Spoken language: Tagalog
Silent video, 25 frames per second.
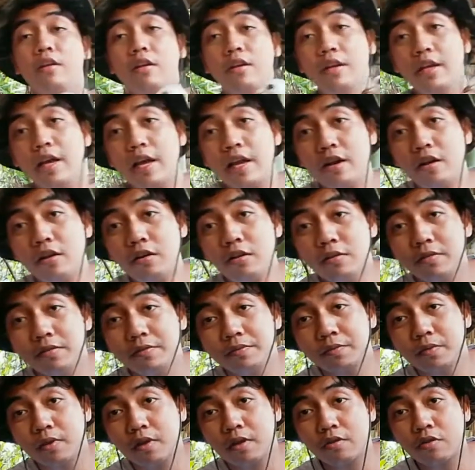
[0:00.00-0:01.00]
Yan, no?
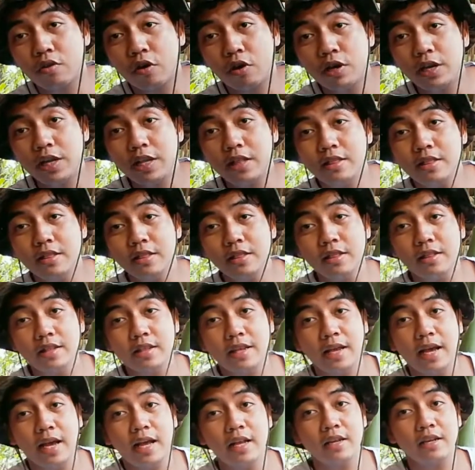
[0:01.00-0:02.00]
Solid.
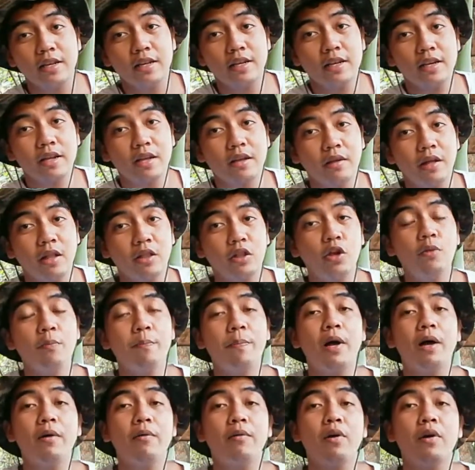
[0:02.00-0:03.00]
Yan. Ito yung
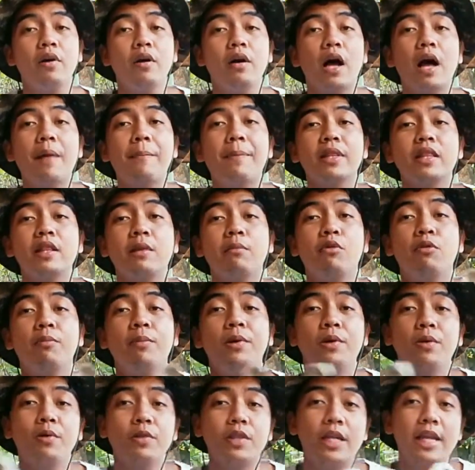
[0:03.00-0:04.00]
pang-apat na
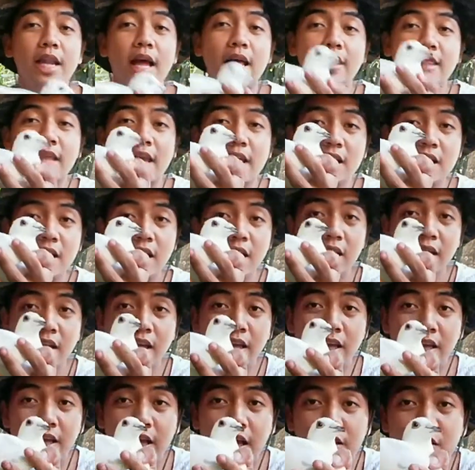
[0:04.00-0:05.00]
bubunutin natin.
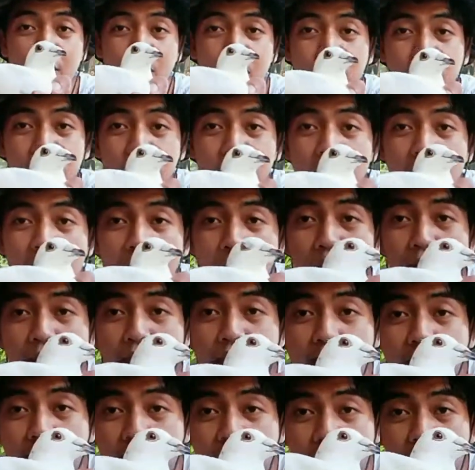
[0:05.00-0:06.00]
Yan, so good luck
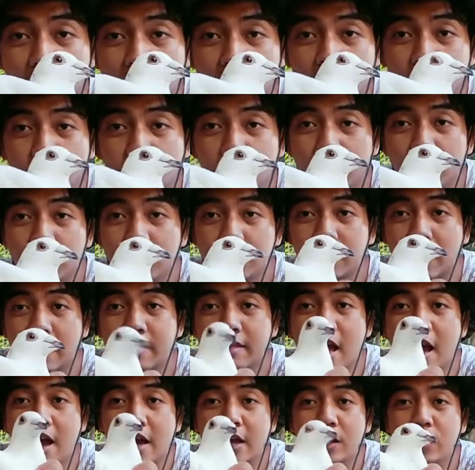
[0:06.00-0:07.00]
breeder kakto.
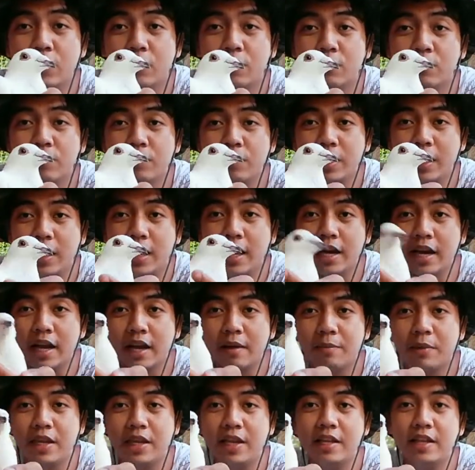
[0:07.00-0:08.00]
Nasa akin yung inanak,
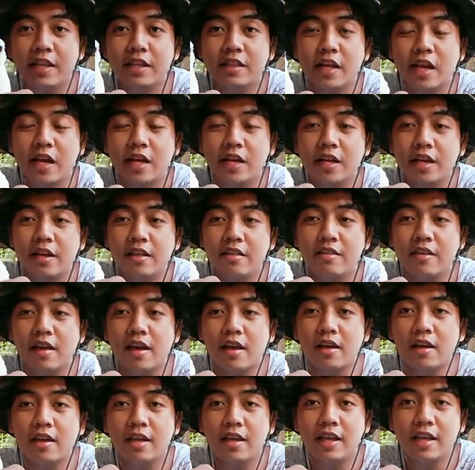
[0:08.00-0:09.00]
binigyan niya tayo ng isa.
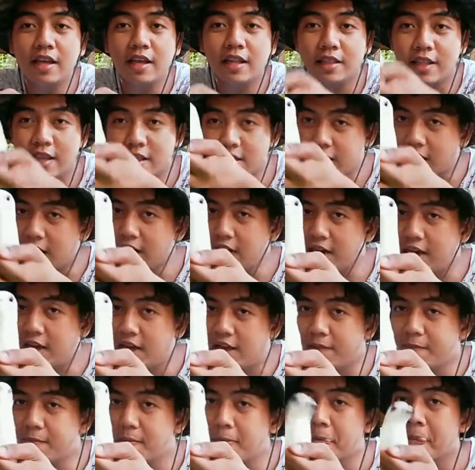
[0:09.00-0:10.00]
Then
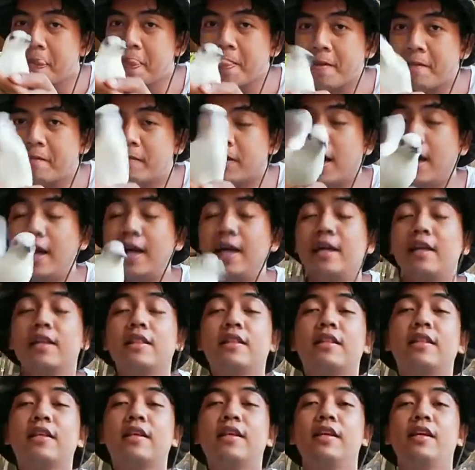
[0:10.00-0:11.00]
sana, uh, ah,
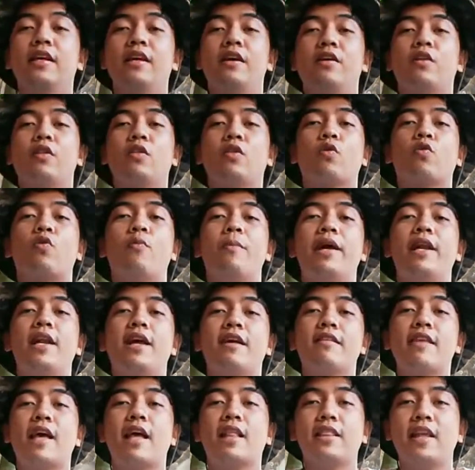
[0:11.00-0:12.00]
kumana
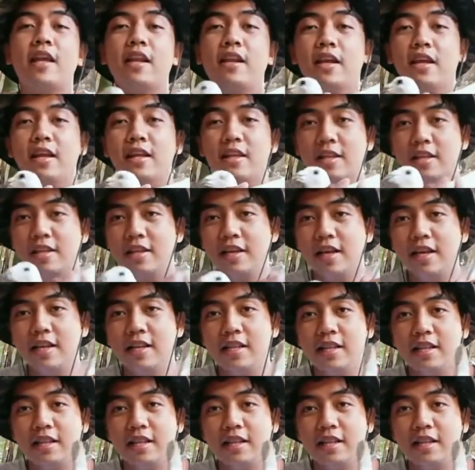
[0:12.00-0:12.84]
sa atin. Yan.